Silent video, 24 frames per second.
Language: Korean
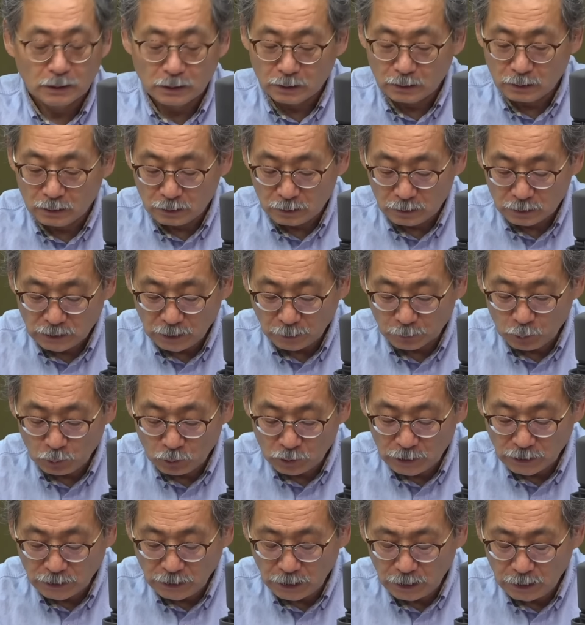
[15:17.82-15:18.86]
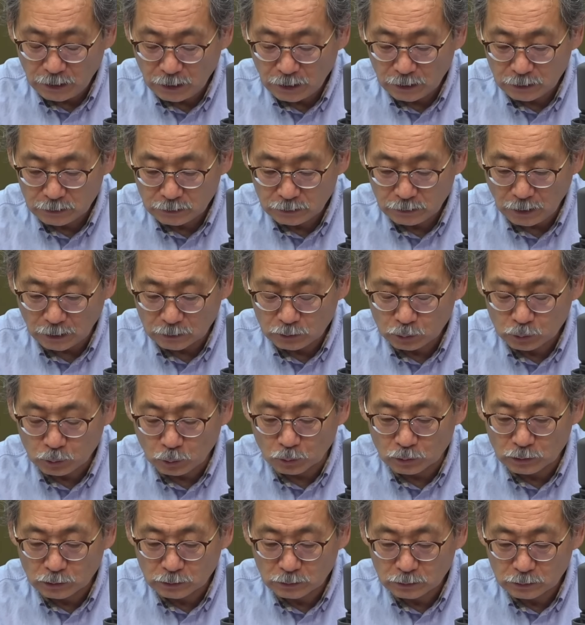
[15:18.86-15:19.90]
어, 참도기가 산란하는 아주
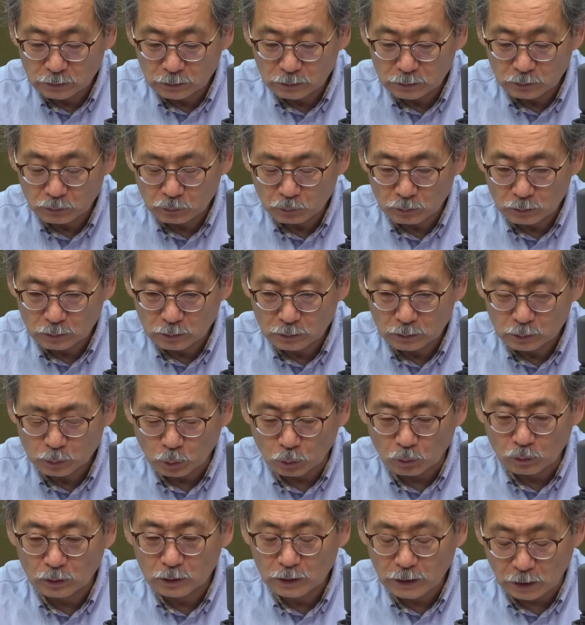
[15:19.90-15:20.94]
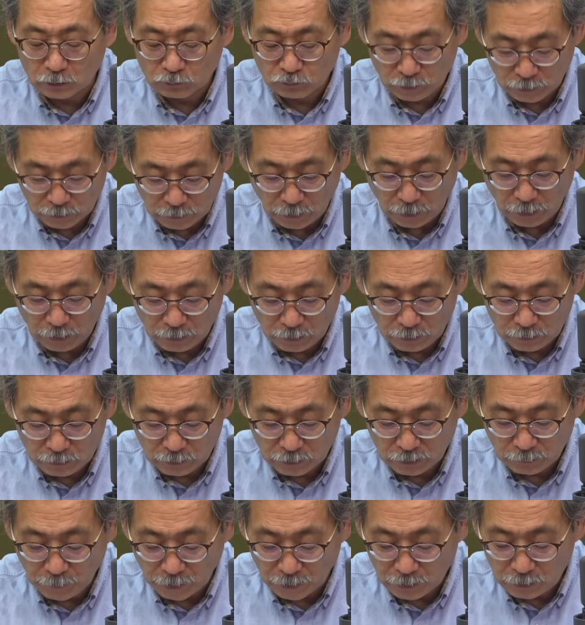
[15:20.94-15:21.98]
좋은 조건을 갖고 있다 음.
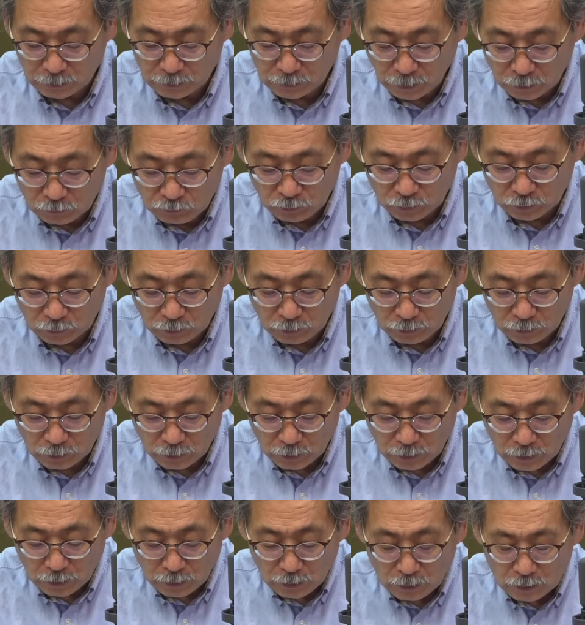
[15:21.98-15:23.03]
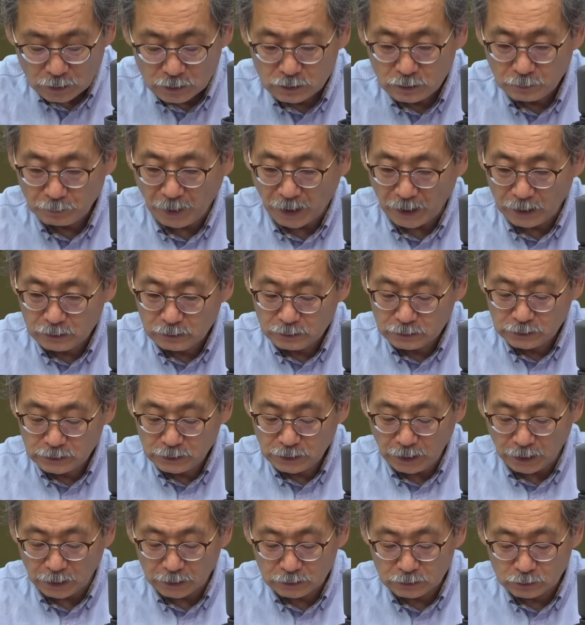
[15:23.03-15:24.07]
이렇게 말을 하고요. 네. 그래서 마르지
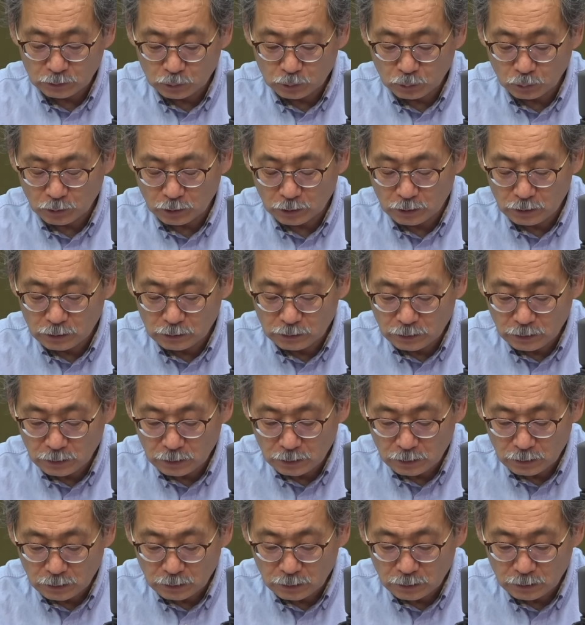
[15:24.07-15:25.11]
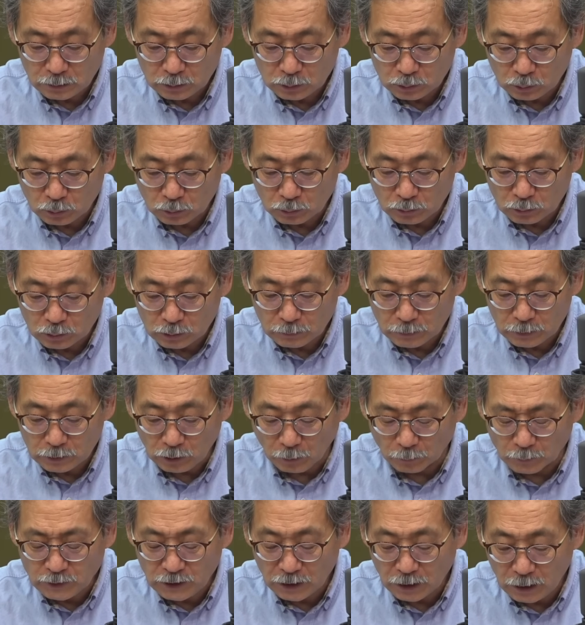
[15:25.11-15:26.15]
않은 조기를 이제 조,
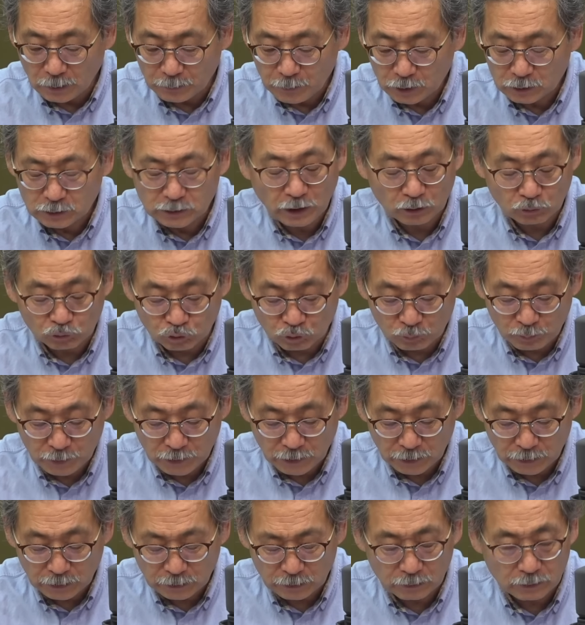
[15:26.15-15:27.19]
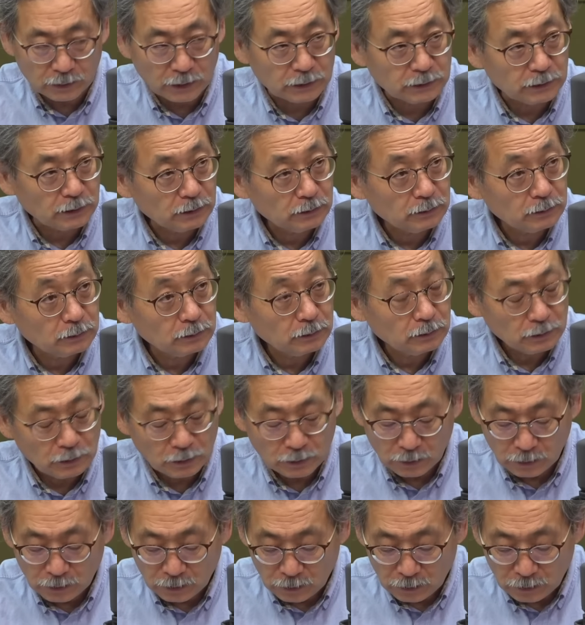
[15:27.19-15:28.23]
염장하면 그게 굴비가 되는 거 아니에요. 음, 네.
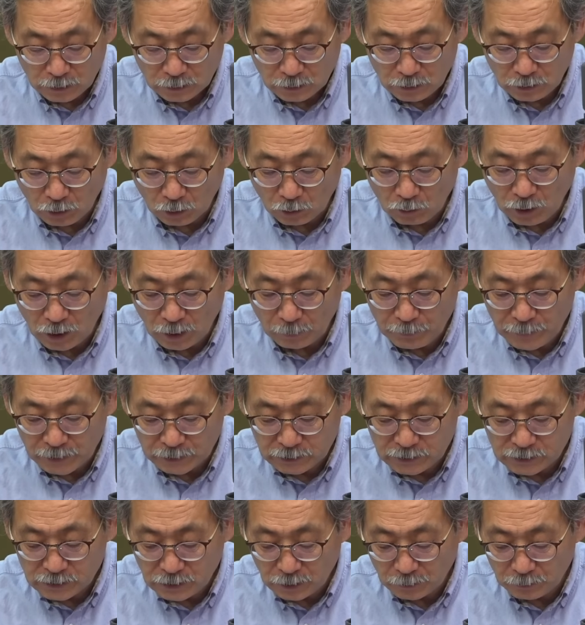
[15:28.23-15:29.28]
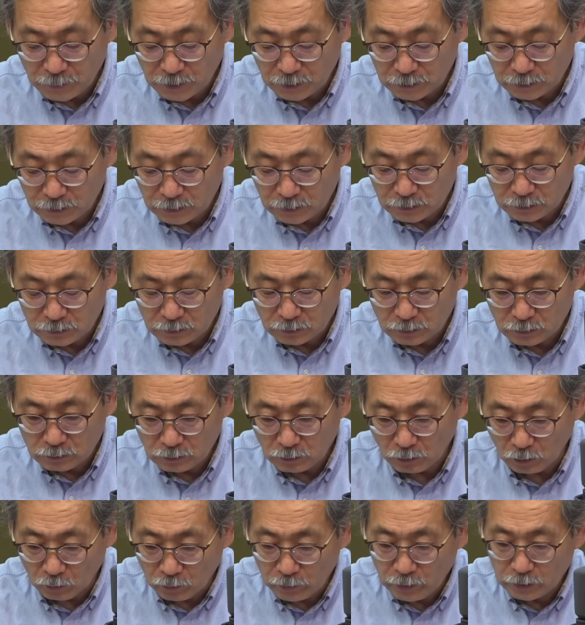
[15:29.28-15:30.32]
영광 앞에 칠산바다에서
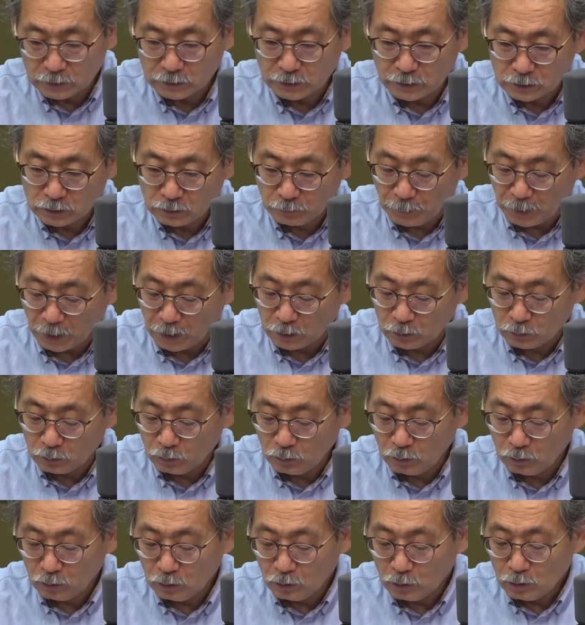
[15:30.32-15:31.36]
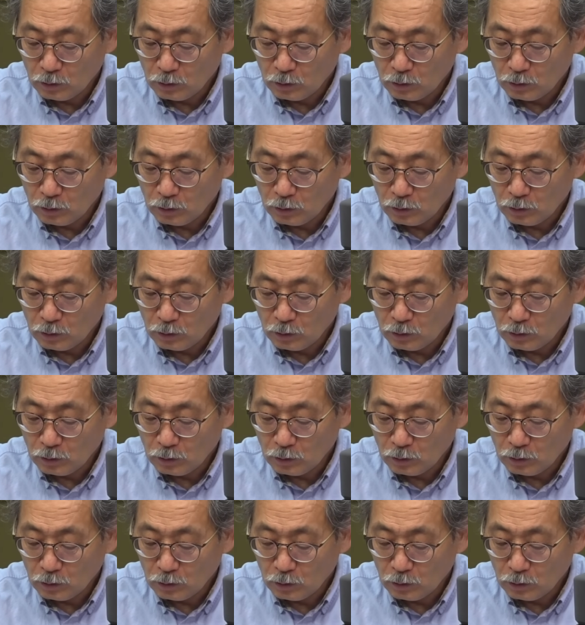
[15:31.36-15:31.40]
어획을 해서 바로